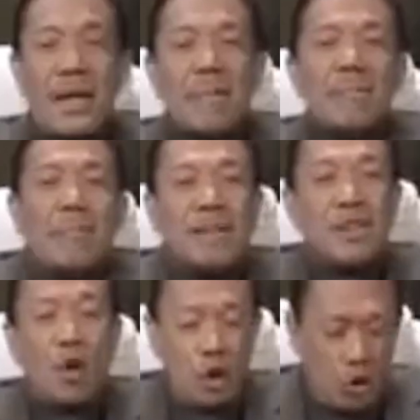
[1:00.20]
amin, ang
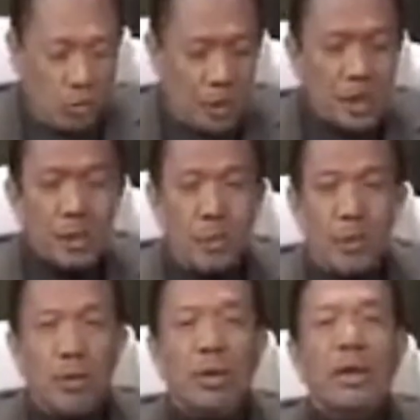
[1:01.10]
Pasko yung
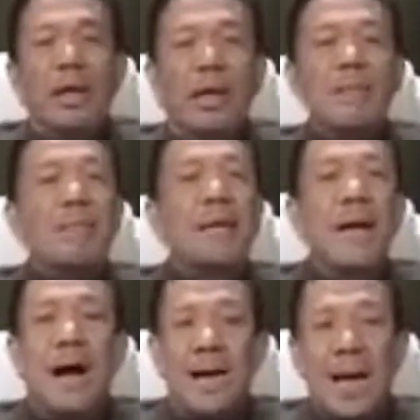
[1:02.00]
mismong
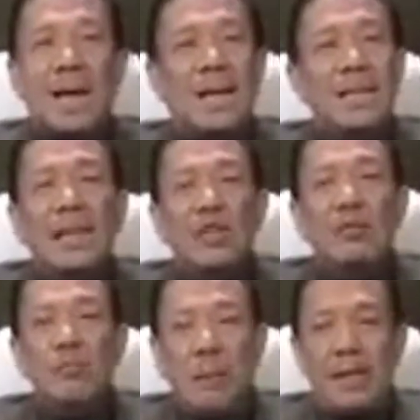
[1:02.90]
ipinanganak, hindi
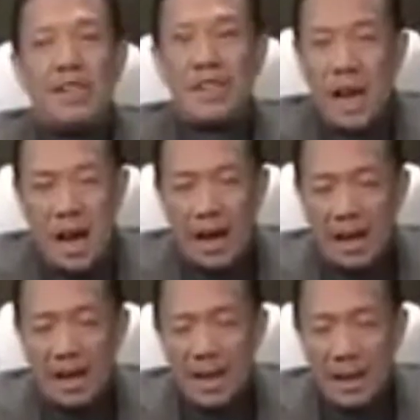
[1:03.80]
yung pecha.
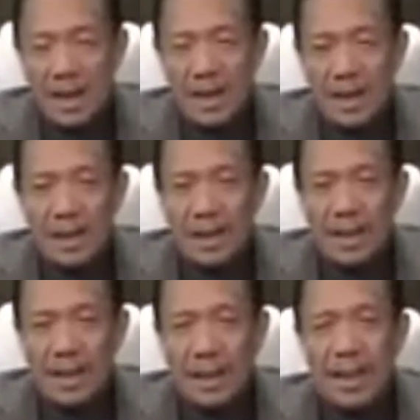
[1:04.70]

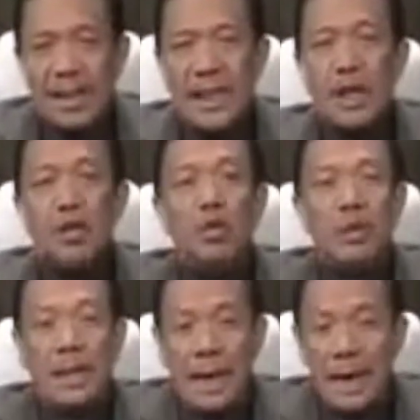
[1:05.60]
Hindi
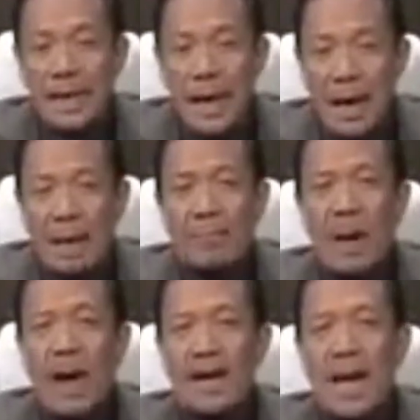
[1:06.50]
yung day ng
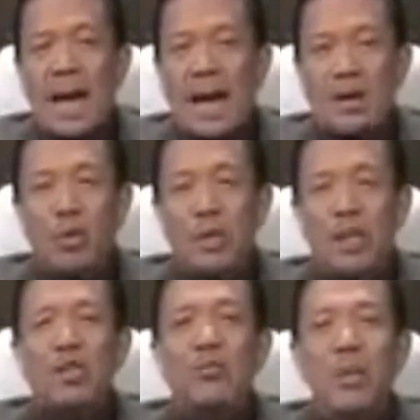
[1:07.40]
kapanganakan,
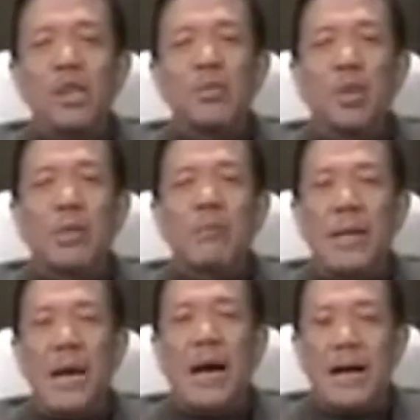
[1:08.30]
kundi yung mismong
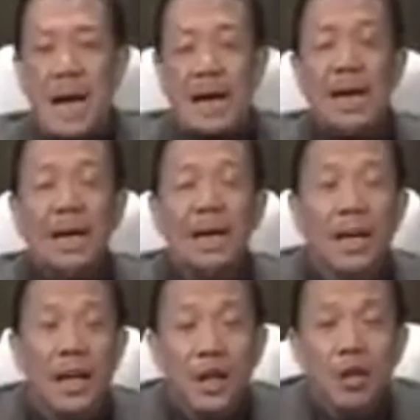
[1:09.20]
ipinanganak,
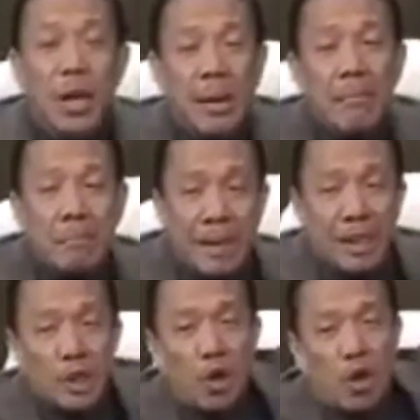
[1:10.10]
yun ang
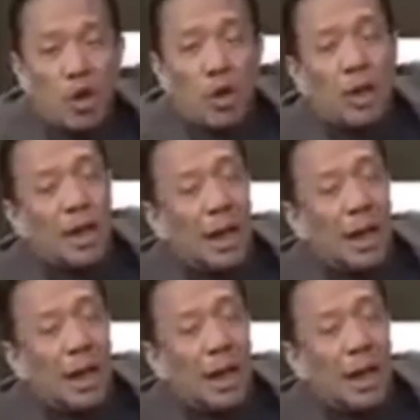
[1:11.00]
Pasko.